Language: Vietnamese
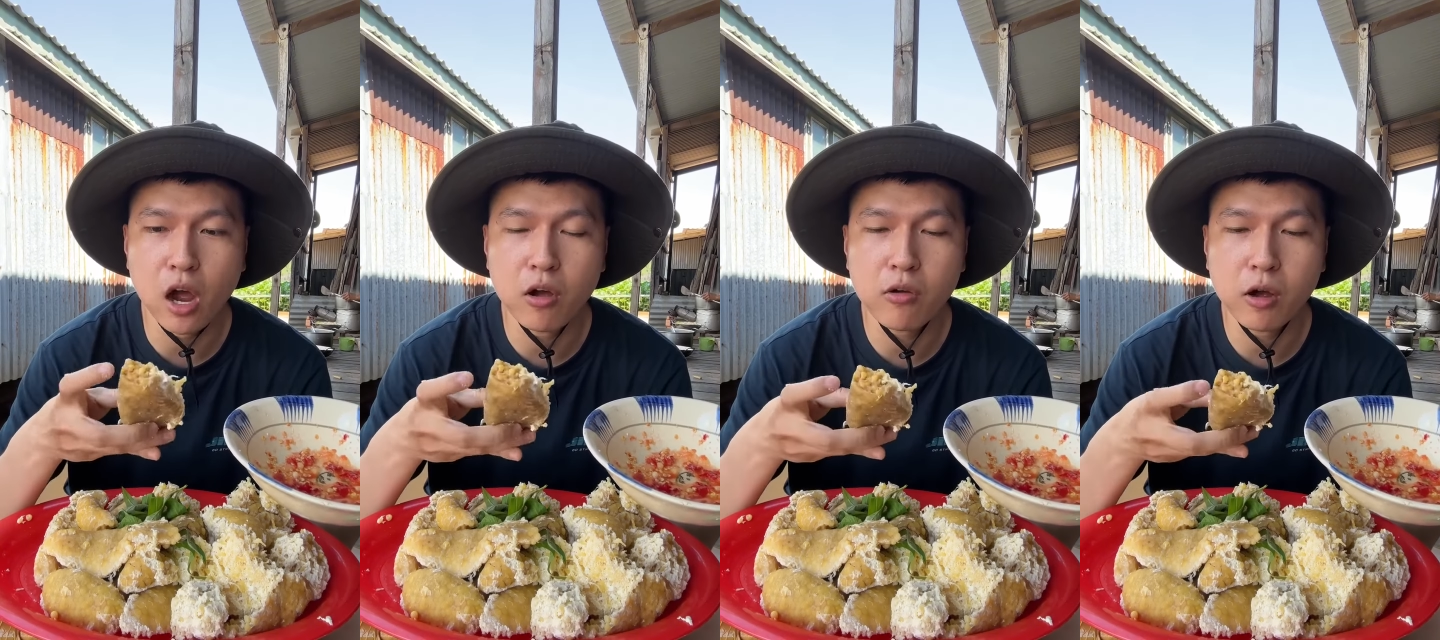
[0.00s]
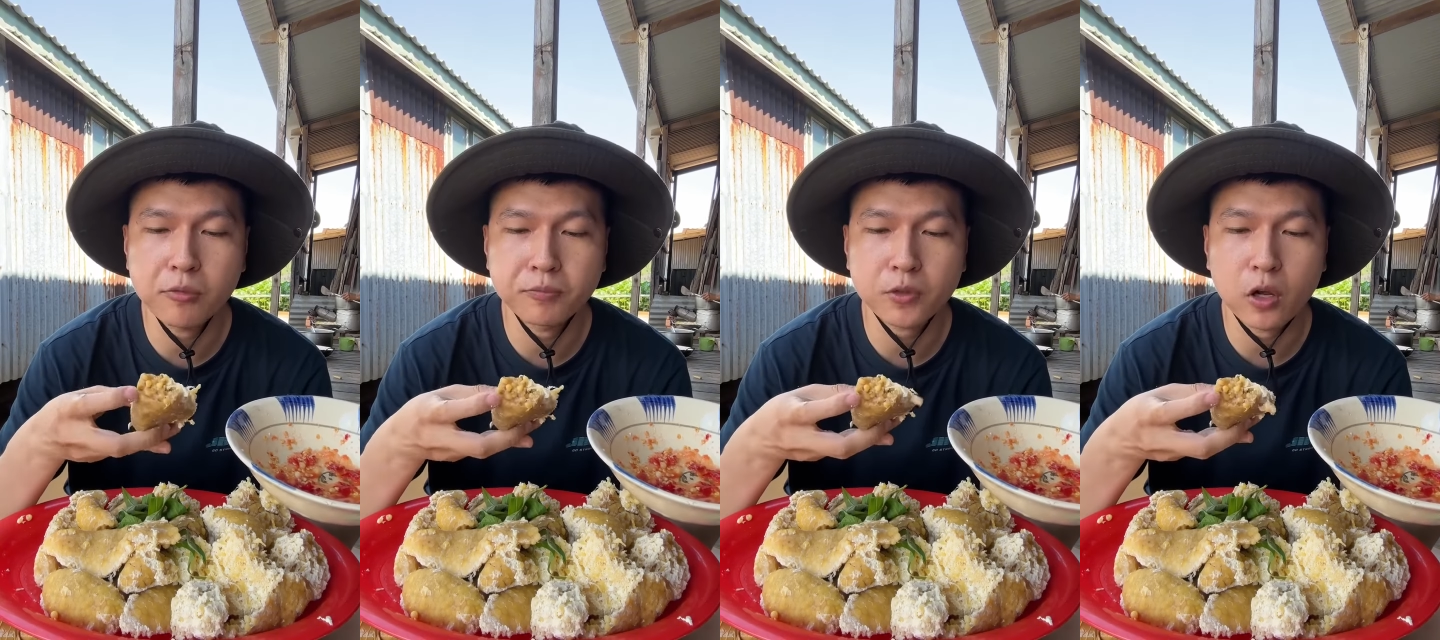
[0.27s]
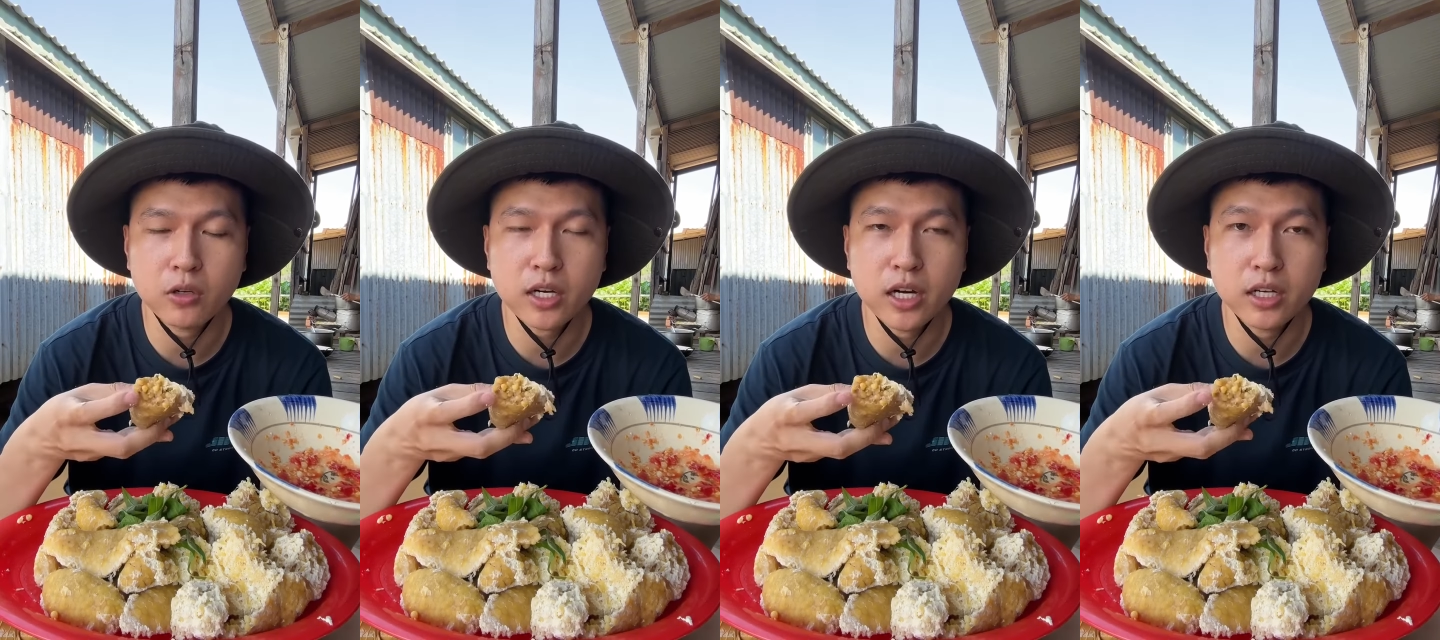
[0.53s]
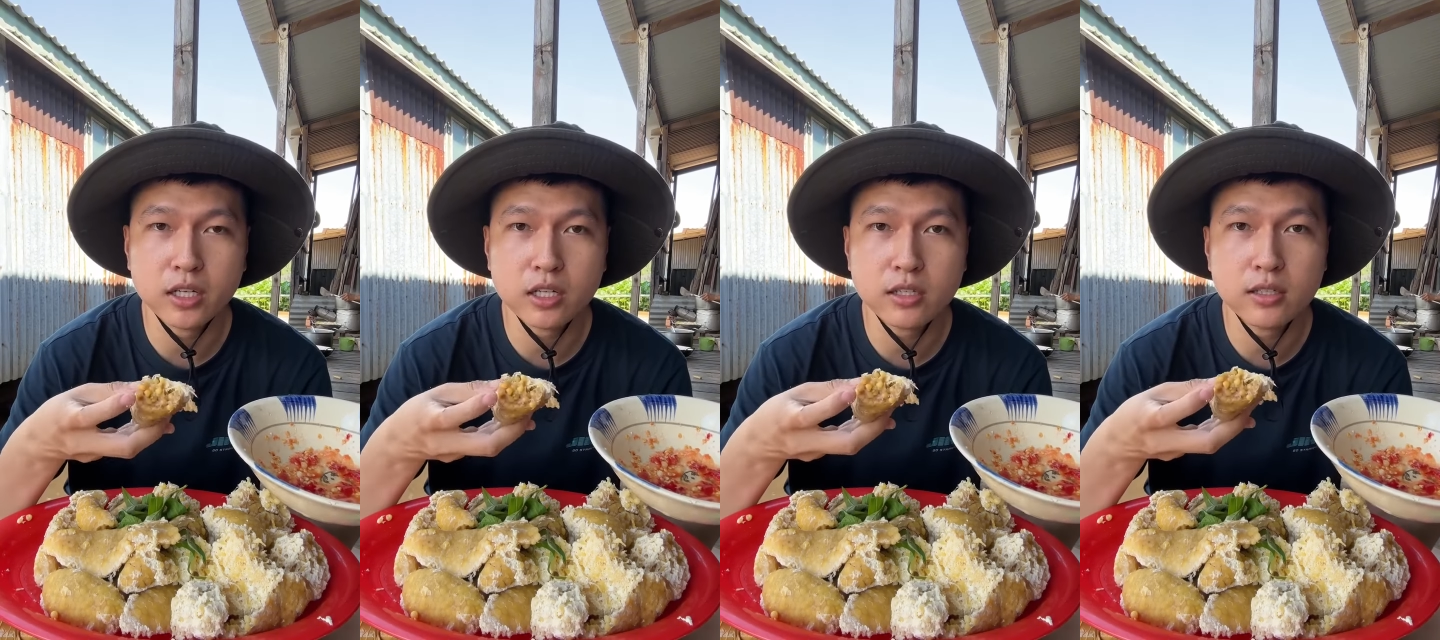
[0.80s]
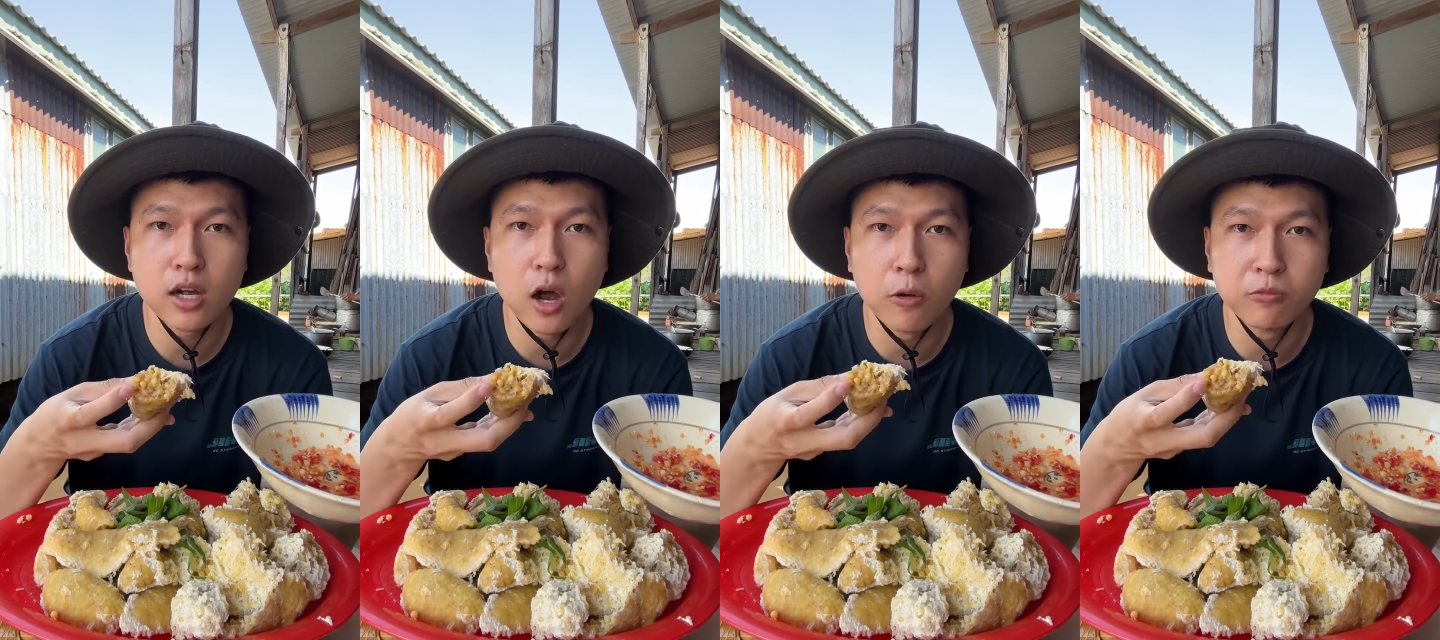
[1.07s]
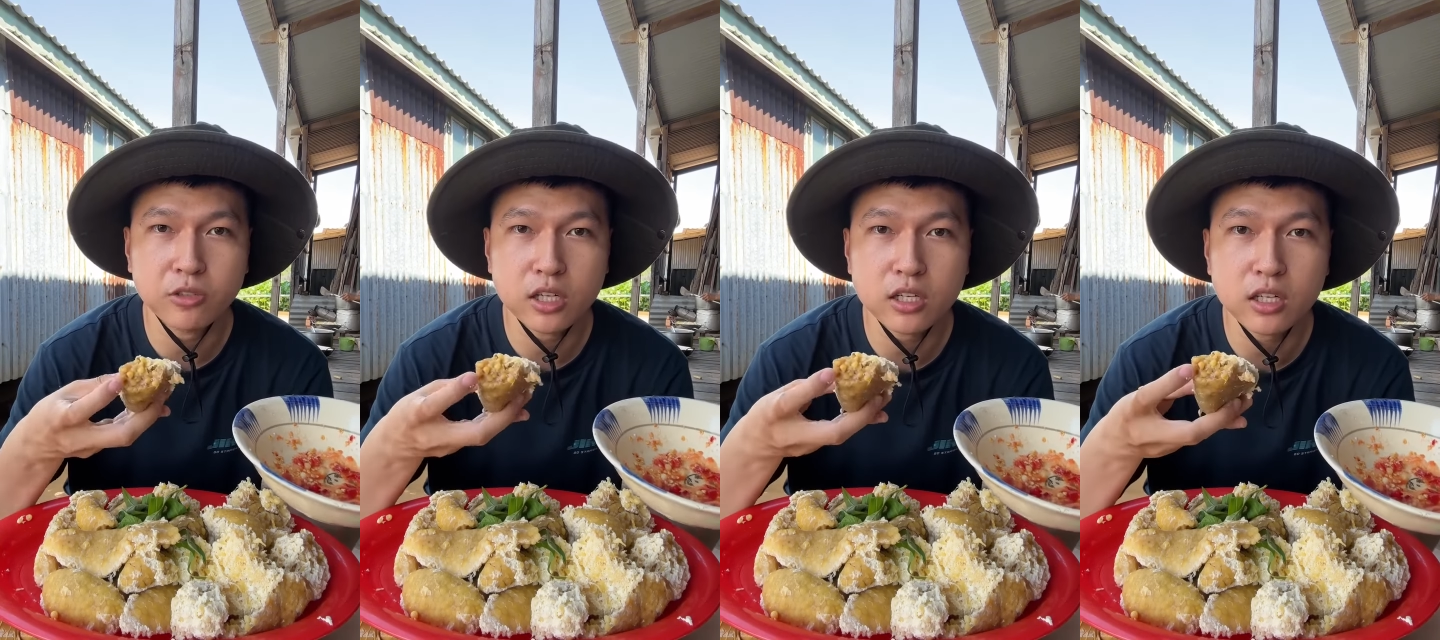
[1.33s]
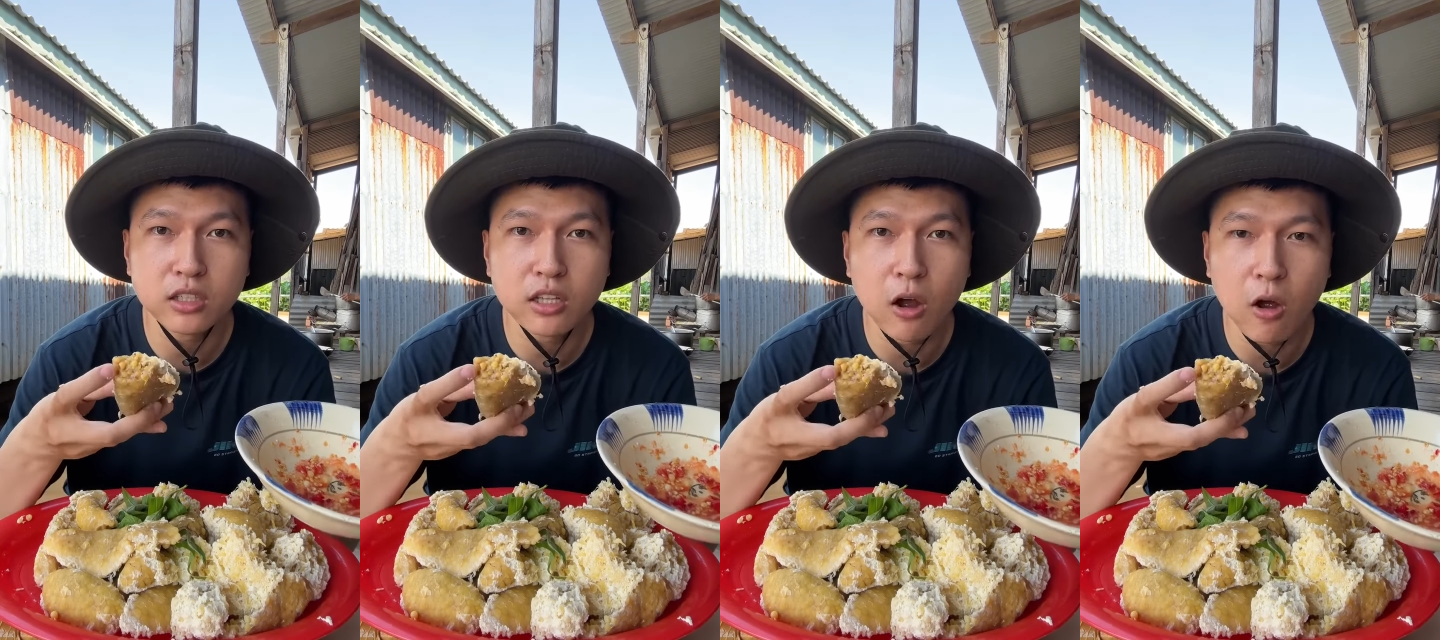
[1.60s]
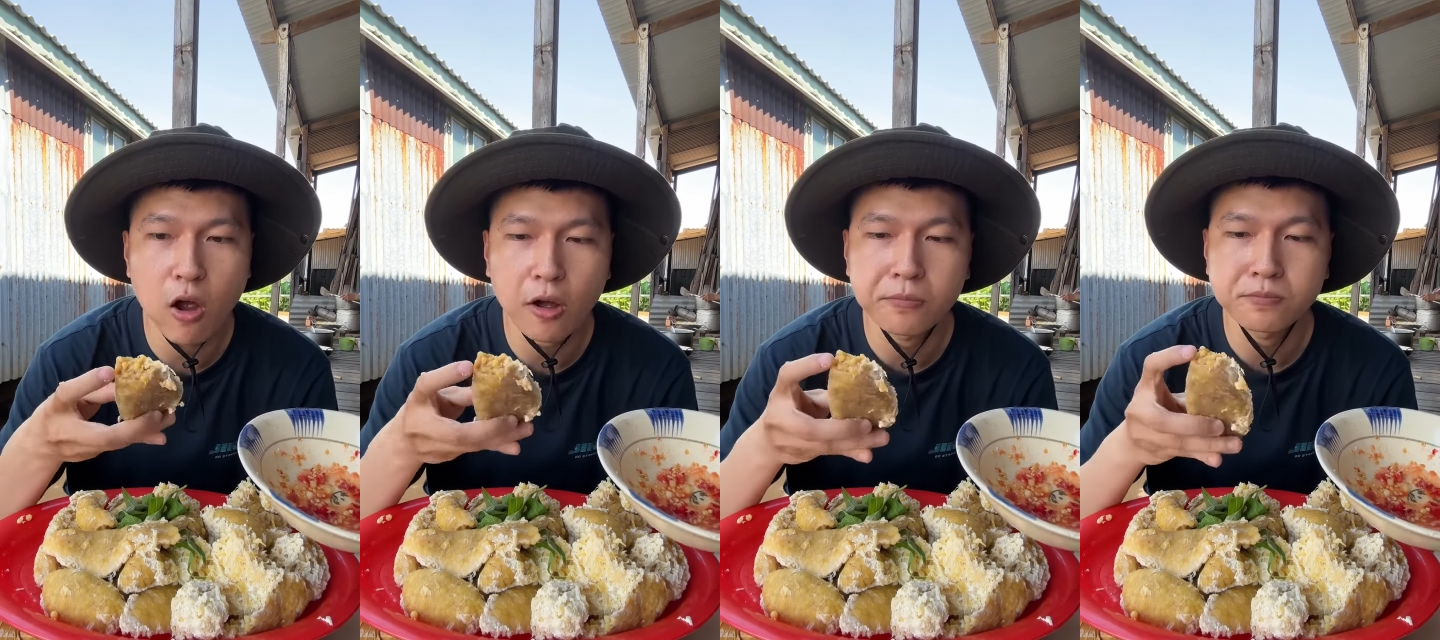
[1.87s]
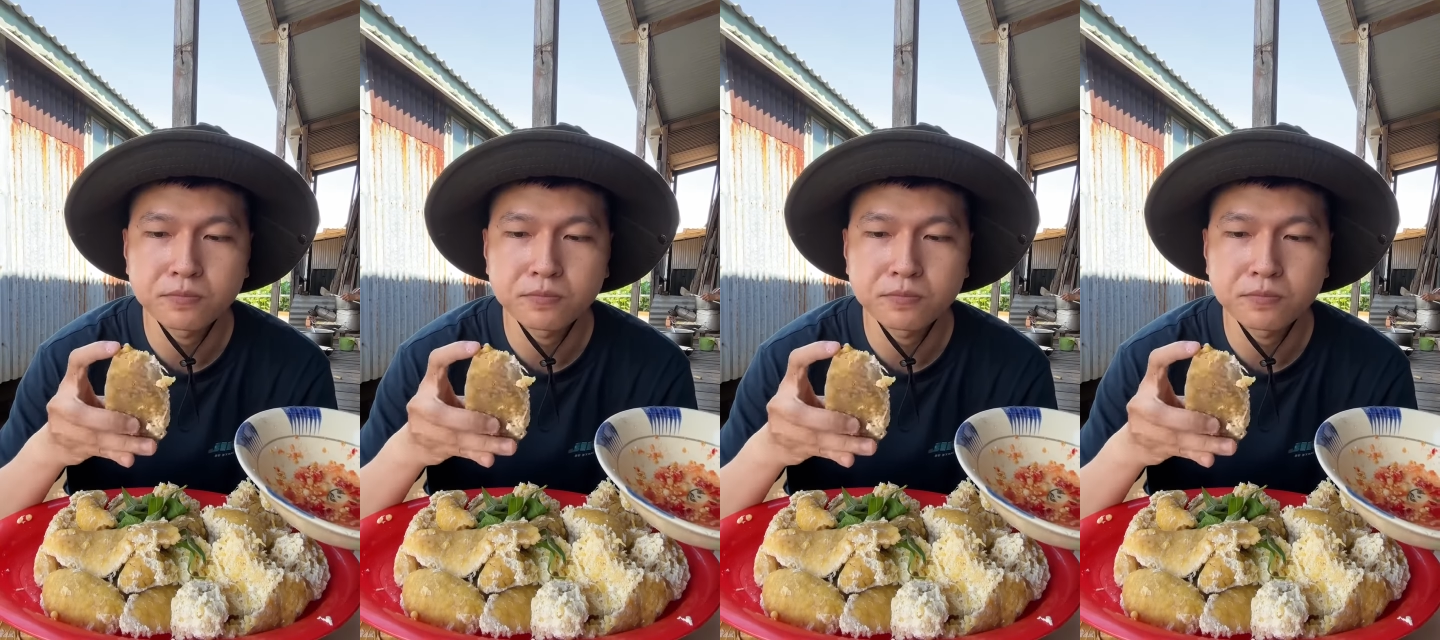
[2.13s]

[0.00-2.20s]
không còn này nó, cái hộp trứng nó to